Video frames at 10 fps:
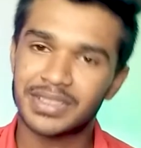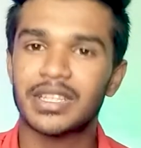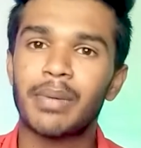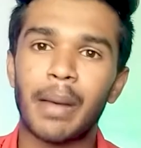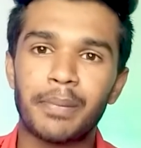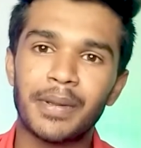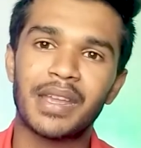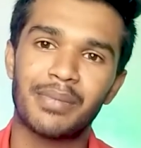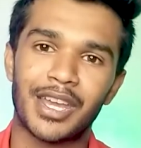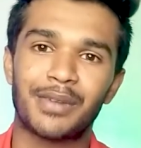सब आपकी
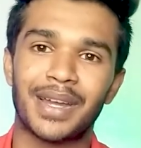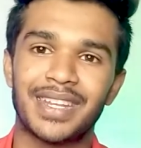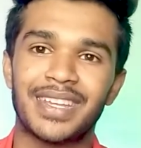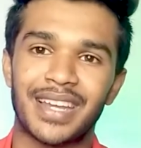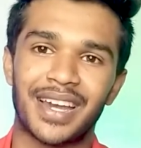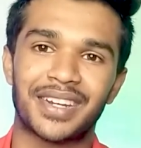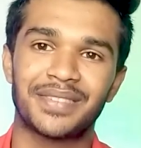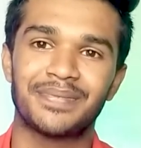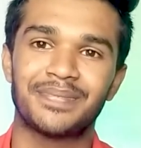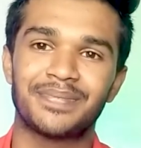की मेहरबानी है यार
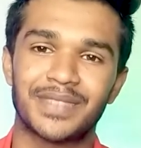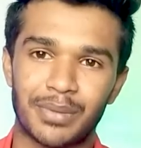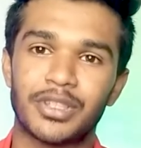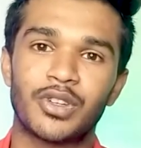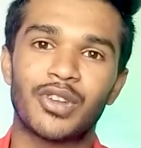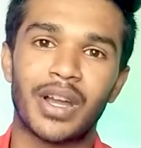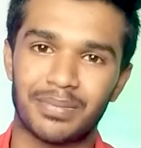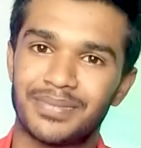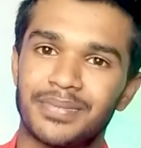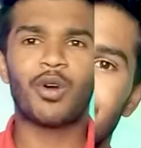समझ रहे हो ना
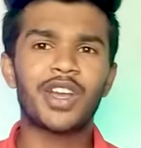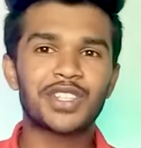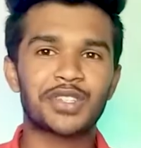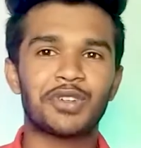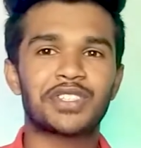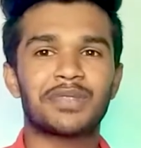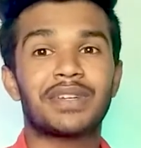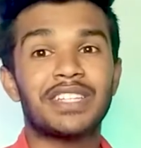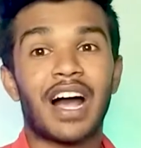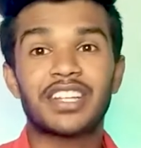आप ओके सो वॉट्स
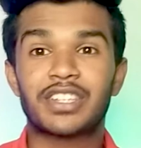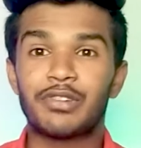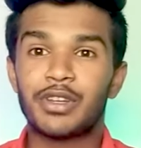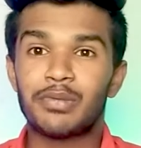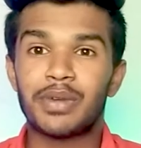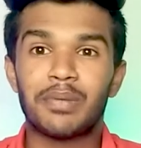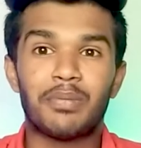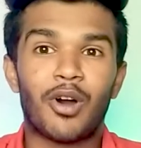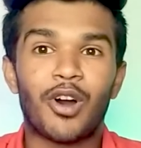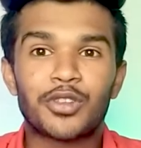गाइज आज के वीडियो में
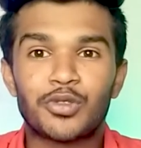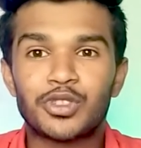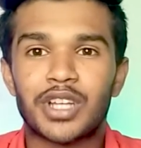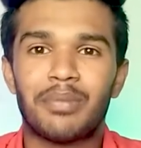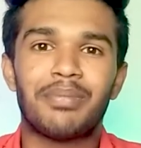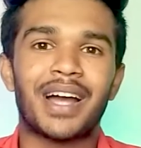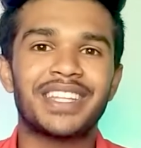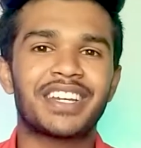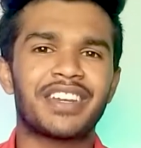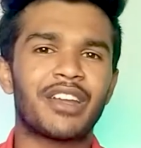बहुत कुछ हम
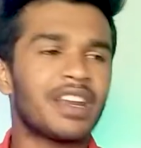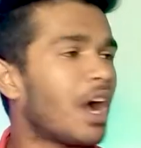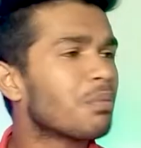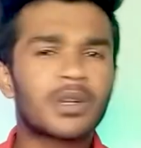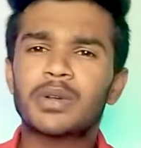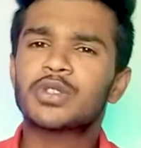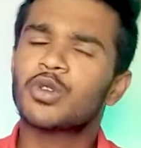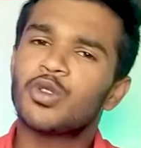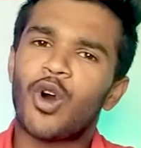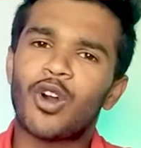बातें करने वाले हैं आफ्टर
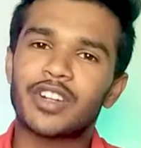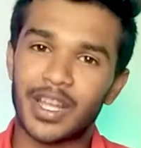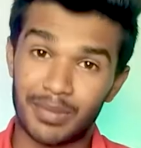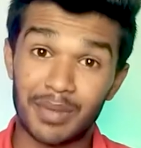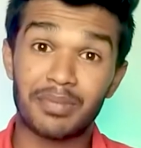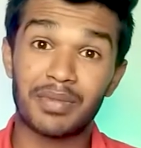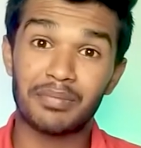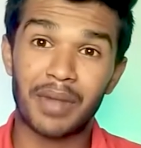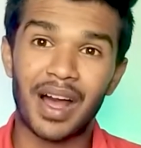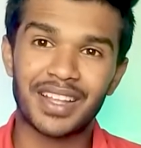सो लॉन्ग टाइम हम
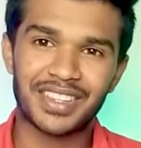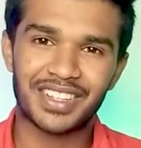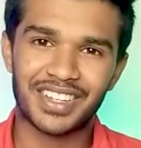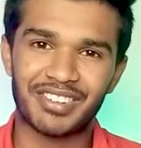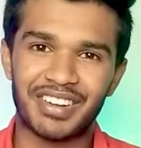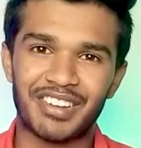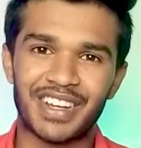बात करने